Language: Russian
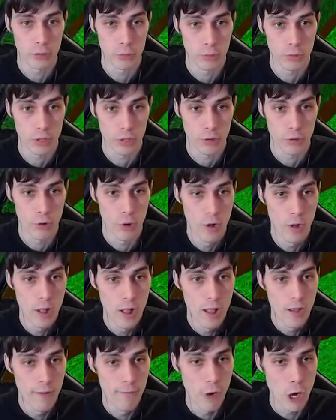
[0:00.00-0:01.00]
на эту херню.
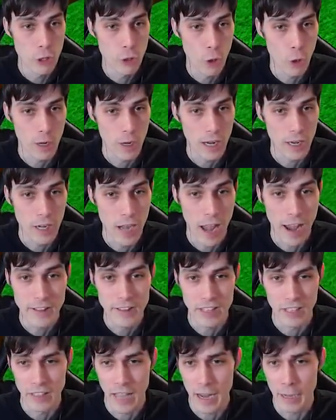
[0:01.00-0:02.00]
Вы только
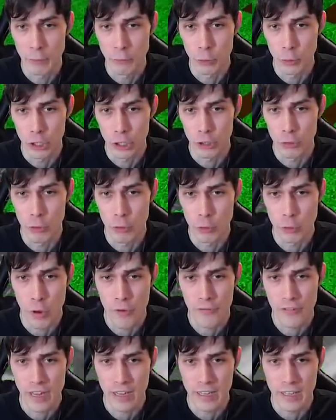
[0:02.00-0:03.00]
гляньте на эту херню,
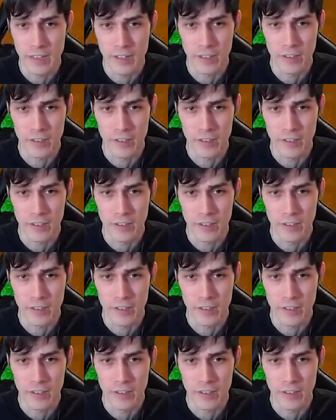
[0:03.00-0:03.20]
сколько всякой